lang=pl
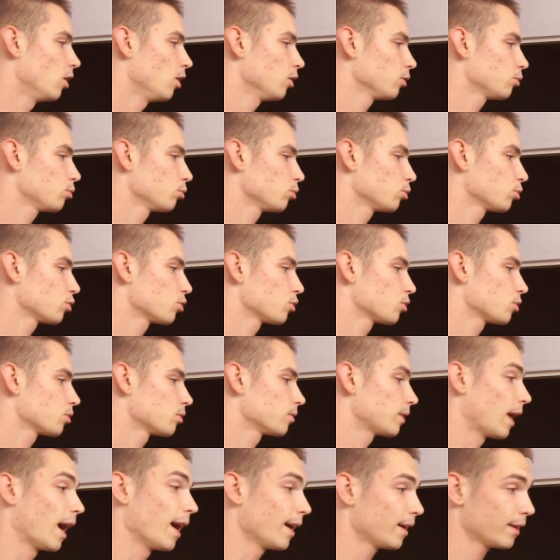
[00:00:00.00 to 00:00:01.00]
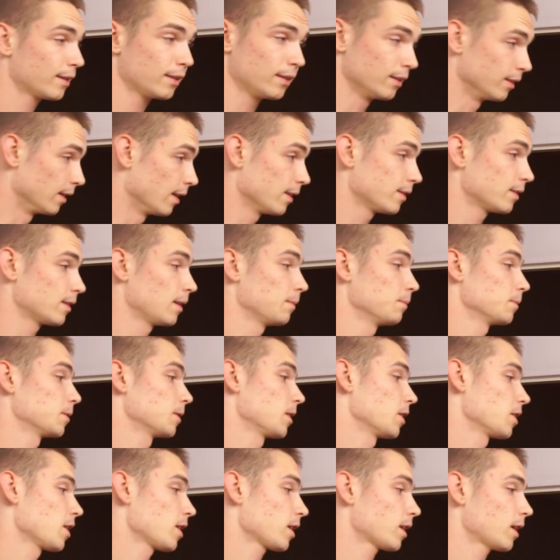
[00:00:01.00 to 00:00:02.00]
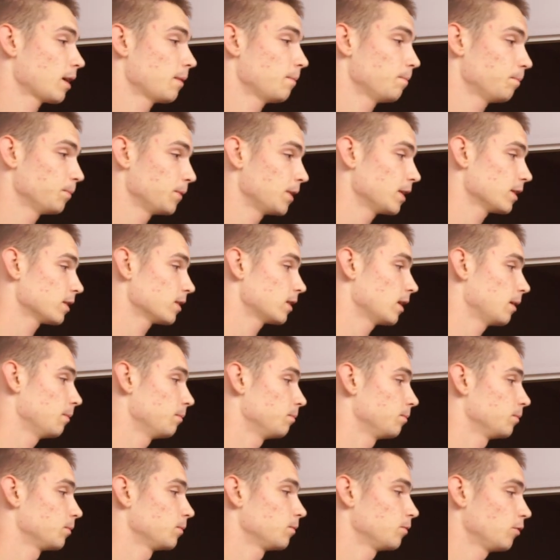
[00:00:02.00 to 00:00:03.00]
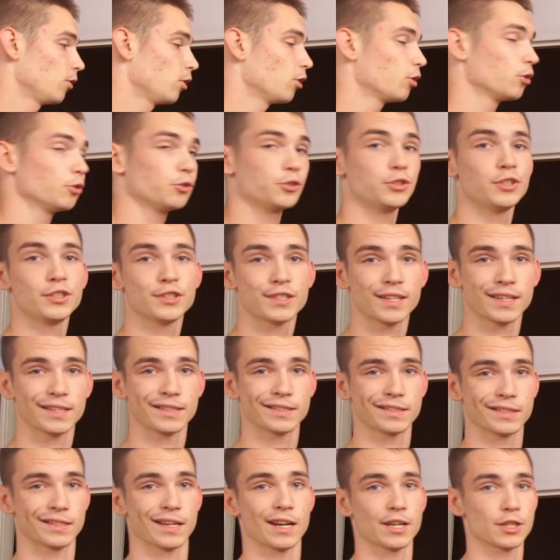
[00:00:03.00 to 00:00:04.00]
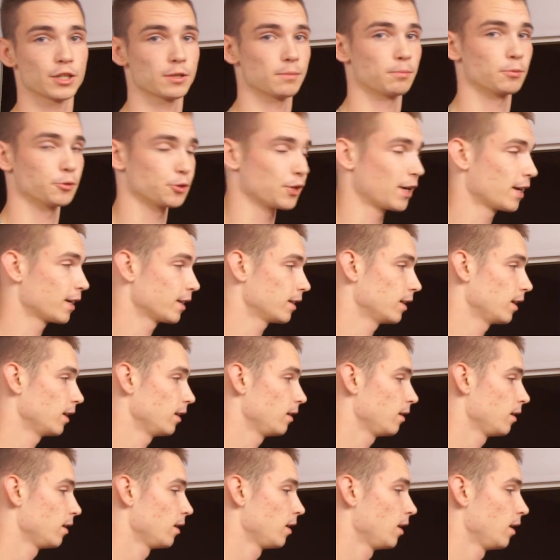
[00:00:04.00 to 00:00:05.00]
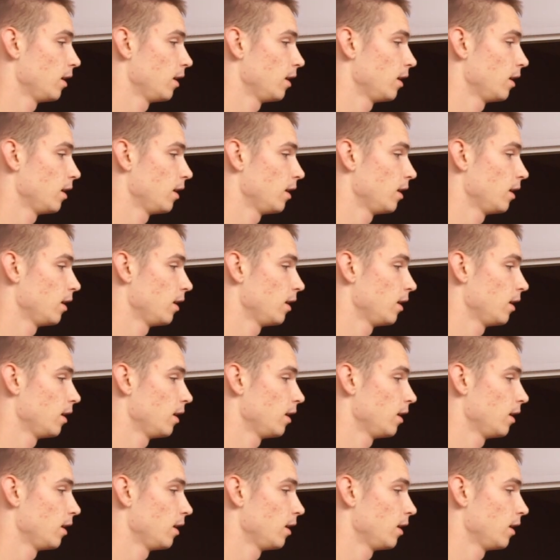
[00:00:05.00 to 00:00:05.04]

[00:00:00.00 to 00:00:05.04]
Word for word: Otóż tak, jestem strażakiem, jestem w Ochotniczej Straży Pożarnej